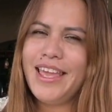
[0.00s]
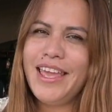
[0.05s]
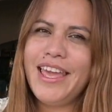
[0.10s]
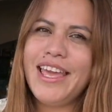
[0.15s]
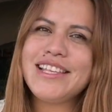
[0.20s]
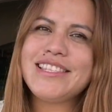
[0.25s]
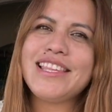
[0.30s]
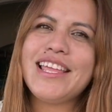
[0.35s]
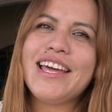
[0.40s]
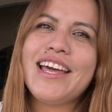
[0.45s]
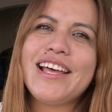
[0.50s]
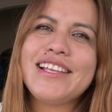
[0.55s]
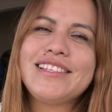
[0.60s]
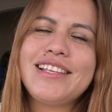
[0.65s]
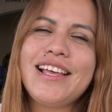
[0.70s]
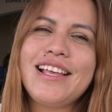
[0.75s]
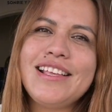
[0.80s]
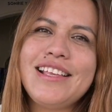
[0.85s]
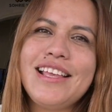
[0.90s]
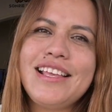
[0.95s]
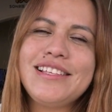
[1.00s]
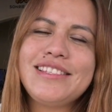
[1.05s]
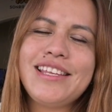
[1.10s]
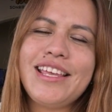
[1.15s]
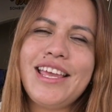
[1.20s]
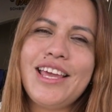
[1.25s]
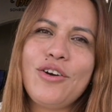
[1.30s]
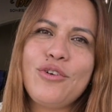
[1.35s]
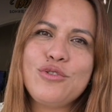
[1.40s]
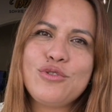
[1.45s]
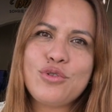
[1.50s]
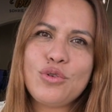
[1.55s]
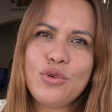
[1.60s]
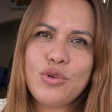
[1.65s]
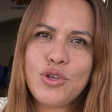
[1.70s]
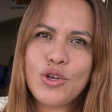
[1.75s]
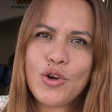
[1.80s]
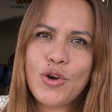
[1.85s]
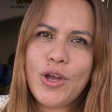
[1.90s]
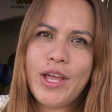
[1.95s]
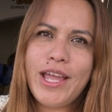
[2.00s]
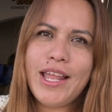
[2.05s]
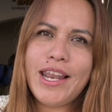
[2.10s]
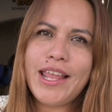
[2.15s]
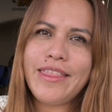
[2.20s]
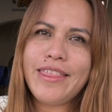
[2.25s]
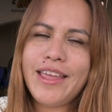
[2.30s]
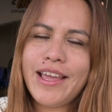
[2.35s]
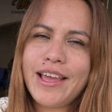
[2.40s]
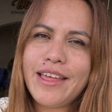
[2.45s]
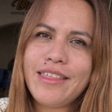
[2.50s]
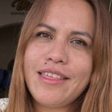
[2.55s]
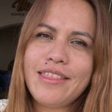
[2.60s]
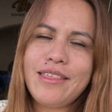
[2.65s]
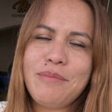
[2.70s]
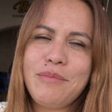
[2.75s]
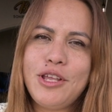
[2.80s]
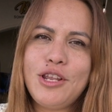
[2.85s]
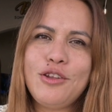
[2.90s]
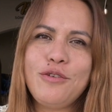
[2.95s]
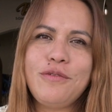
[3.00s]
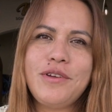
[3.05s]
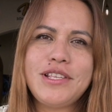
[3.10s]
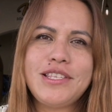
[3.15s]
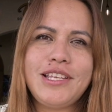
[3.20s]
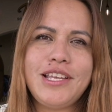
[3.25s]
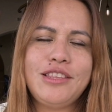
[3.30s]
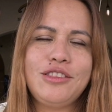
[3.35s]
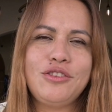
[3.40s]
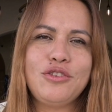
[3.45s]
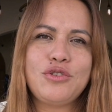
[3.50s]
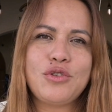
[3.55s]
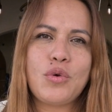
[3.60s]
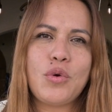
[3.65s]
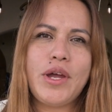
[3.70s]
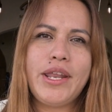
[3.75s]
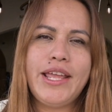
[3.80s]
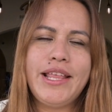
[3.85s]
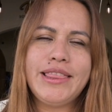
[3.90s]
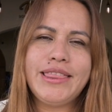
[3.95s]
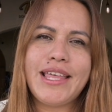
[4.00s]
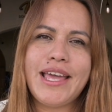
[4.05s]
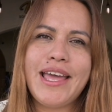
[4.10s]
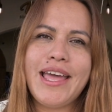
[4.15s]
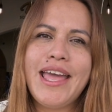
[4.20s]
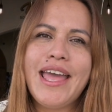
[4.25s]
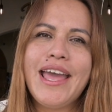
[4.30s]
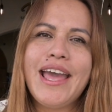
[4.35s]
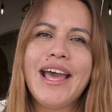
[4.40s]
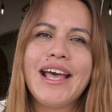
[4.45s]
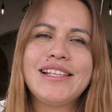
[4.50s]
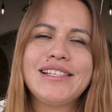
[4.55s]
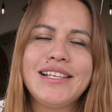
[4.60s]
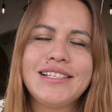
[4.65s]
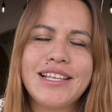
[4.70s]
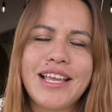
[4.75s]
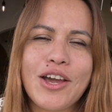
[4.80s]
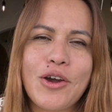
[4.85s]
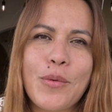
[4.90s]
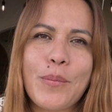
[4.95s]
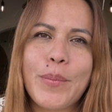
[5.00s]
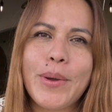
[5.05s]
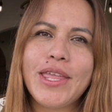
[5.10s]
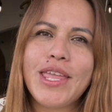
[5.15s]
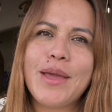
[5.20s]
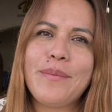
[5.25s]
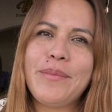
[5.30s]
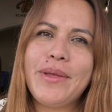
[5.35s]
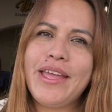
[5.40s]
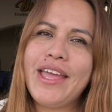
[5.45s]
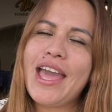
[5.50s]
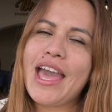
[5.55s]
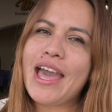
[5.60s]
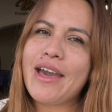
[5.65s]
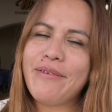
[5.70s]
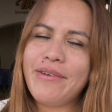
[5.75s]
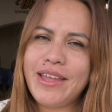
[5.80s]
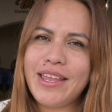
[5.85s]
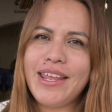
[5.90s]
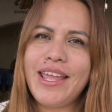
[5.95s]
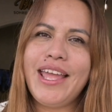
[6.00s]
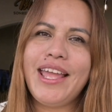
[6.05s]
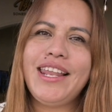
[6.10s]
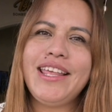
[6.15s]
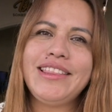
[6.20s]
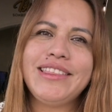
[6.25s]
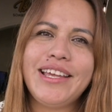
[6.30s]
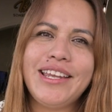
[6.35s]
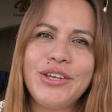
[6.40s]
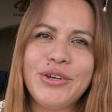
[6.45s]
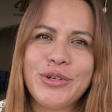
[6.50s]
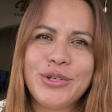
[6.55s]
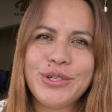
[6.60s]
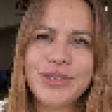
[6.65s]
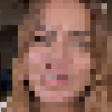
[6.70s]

Esta casa se construyó en la década de 1940, así es que acompáñame a ver el interior.